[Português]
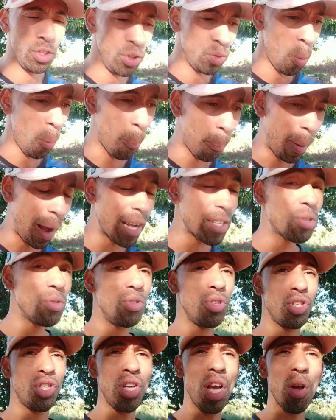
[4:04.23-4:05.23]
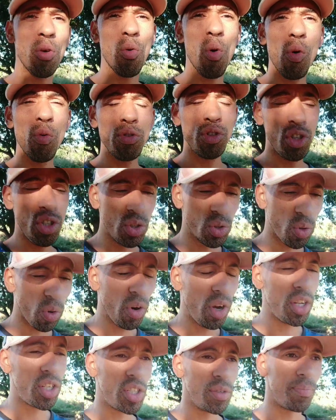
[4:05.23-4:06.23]
O pássaro chegou de
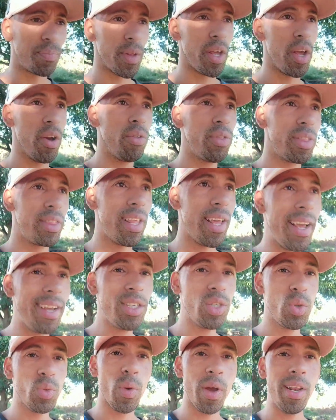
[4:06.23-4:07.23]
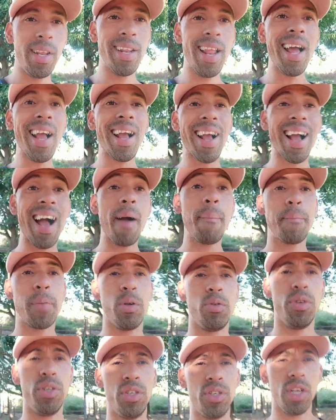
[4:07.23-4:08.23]
noite, eu deixo ele na capa, eu
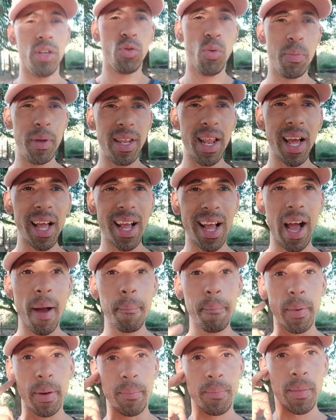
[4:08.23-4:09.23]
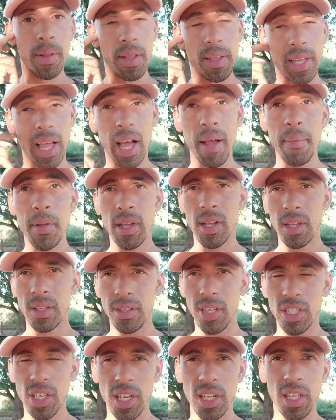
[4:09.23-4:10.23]
deixo ele dormir na capa, tá?
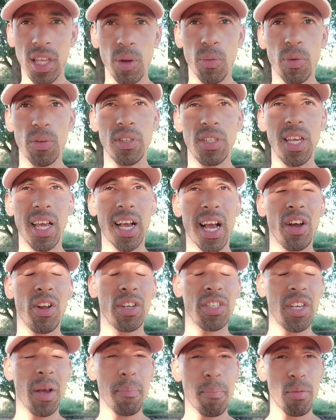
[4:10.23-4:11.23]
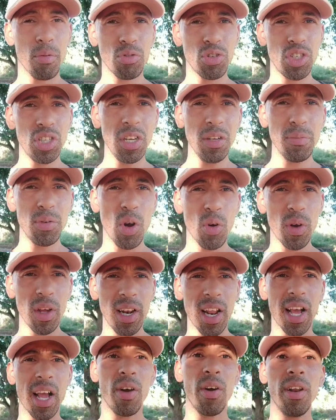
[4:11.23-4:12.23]
Deixei ele tranquilozinho, a gaiolazinha prontinha, jogo ele
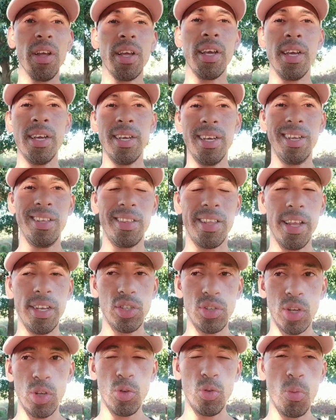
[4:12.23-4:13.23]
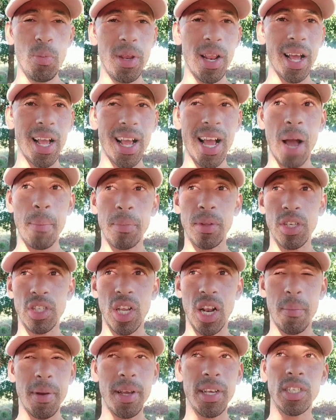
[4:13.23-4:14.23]
na gaiola e deixo ele dormir na capa, deixo ele
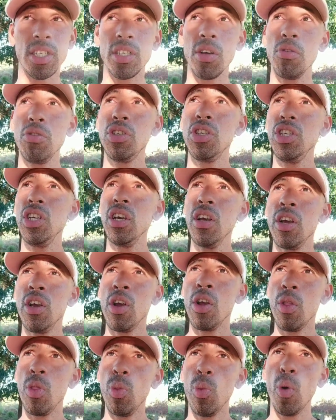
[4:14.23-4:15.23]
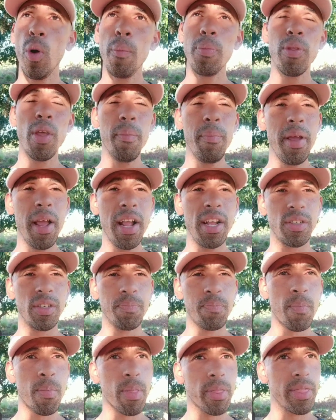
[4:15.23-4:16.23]
amanhecer o dia no outro ambiente.
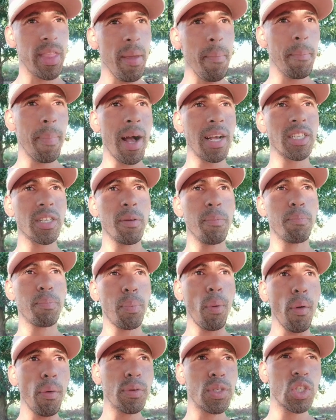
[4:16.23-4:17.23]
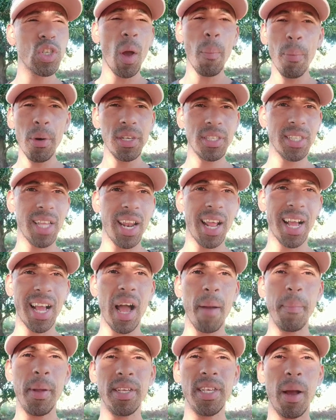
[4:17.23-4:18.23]
Tem paz que por, só por estar na
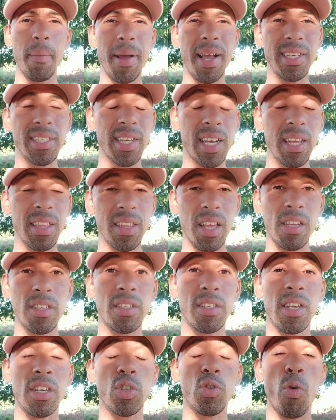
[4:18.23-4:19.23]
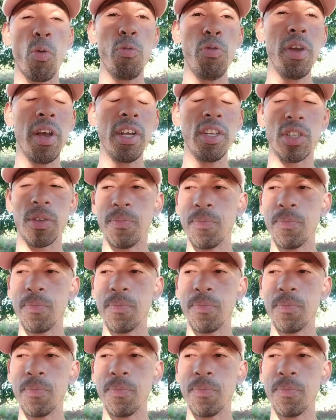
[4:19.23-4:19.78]
capa ele já amanhece cantando, se sente confiante.